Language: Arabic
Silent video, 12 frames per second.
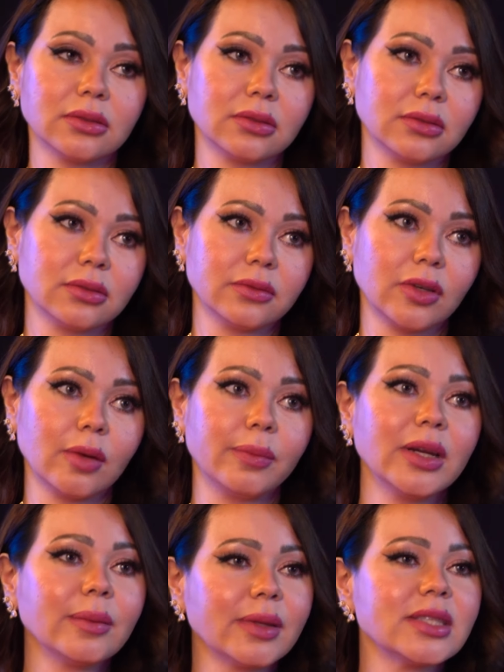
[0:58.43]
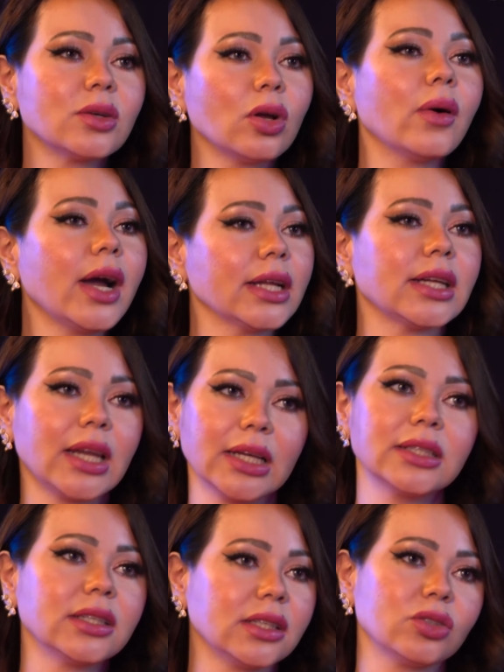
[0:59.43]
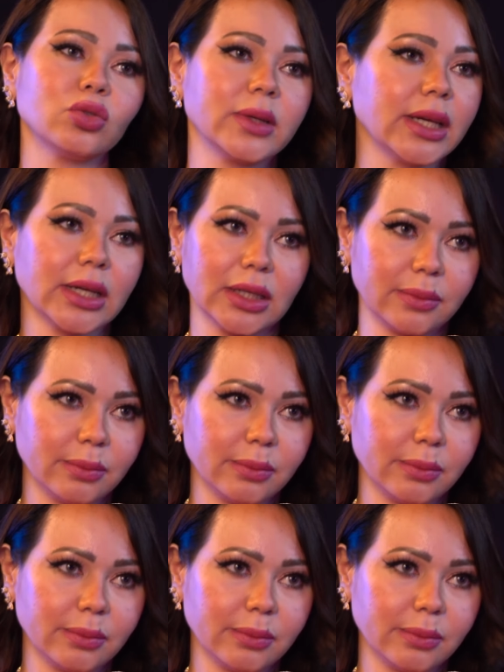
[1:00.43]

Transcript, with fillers: طبعا فربنا بيدي كل واحد على قد نيته من الاخر